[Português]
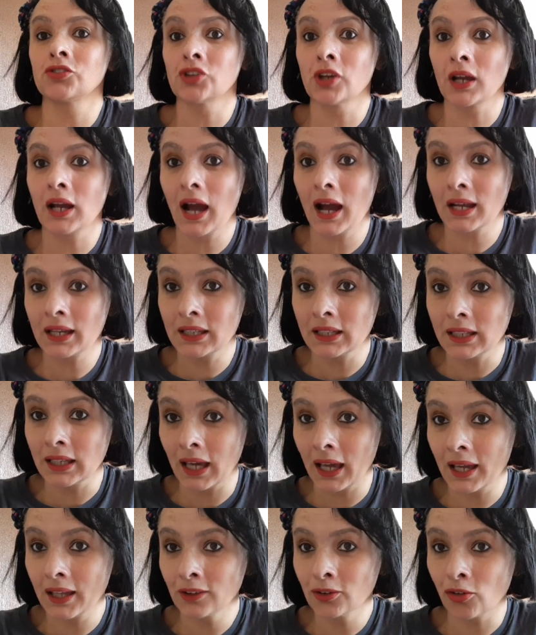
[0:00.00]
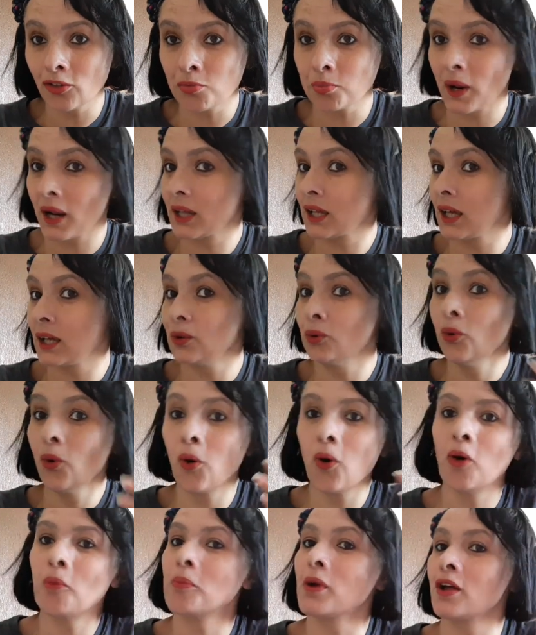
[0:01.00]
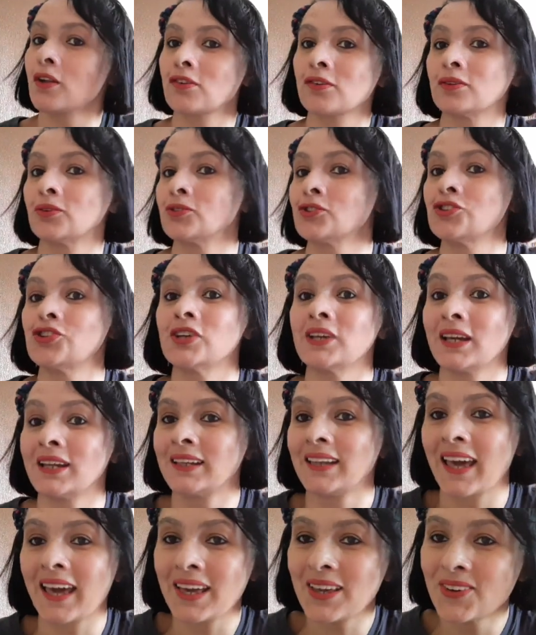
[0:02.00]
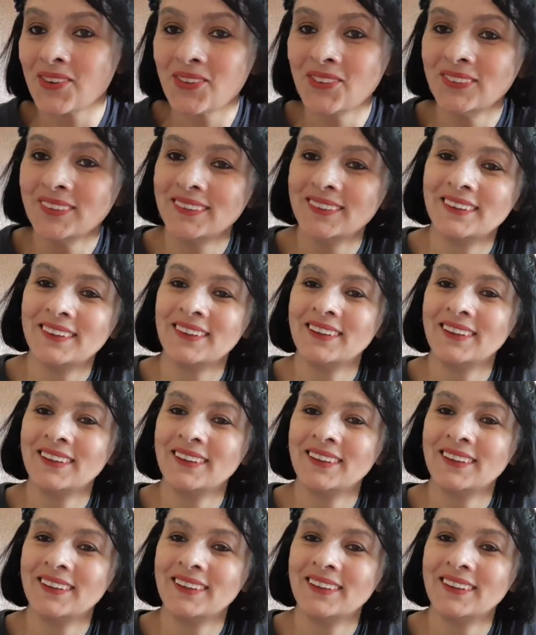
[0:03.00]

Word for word: chegar a 500 para quem no começo não tinha nenhum,